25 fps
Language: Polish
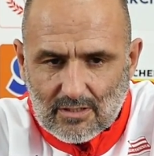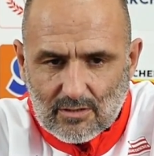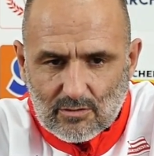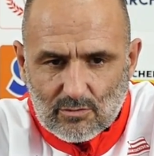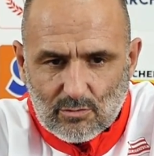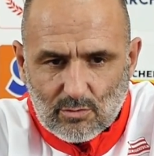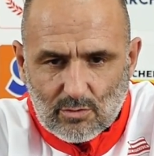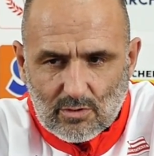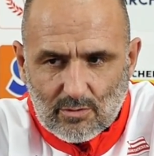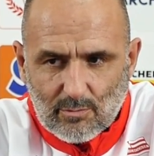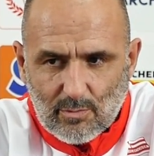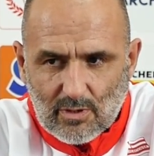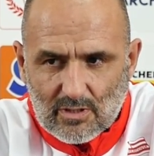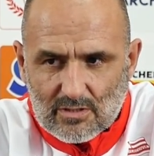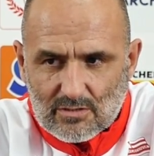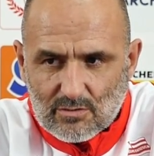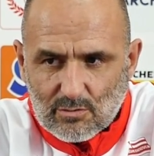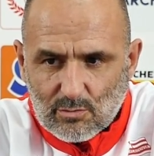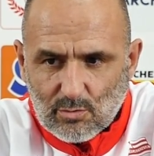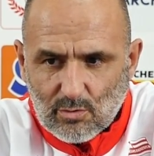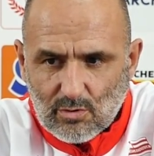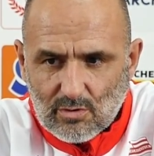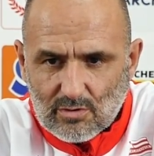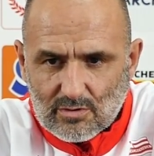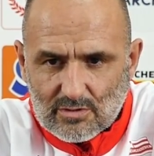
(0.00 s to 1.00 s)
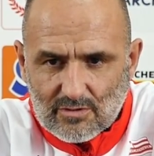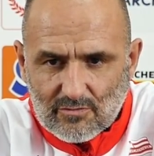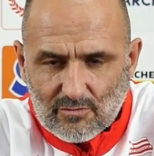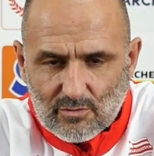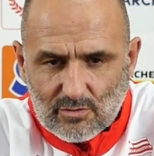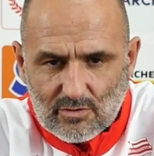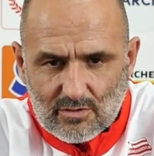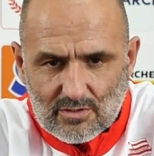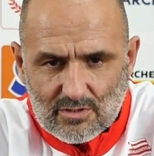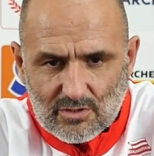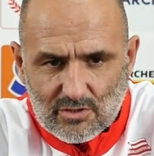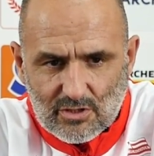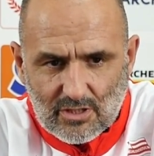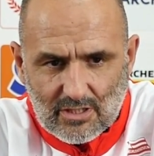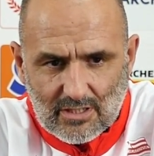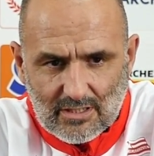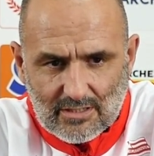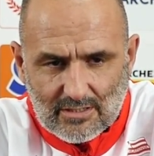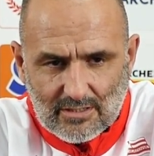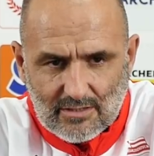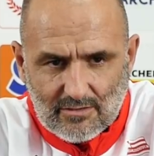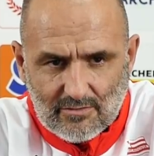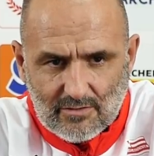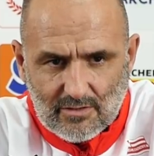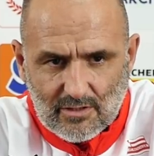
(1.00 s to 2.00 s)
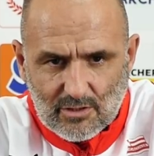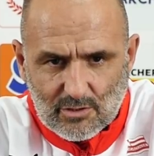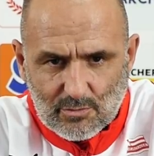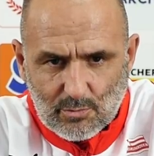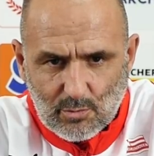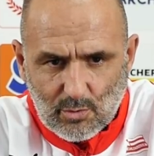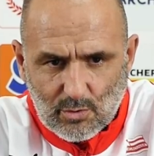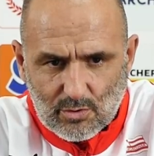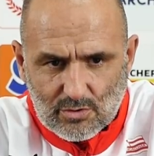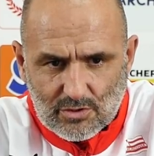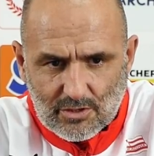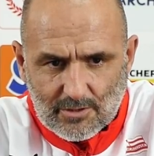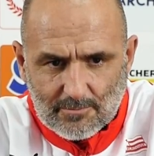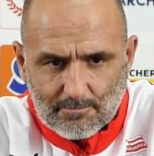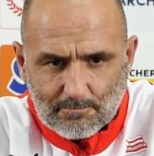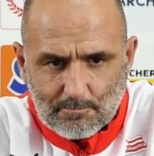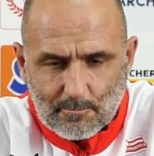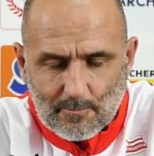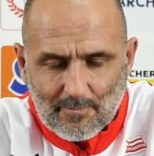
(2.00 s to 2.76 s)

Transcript: które bardzo długo zawodnicy czekali i widać było, że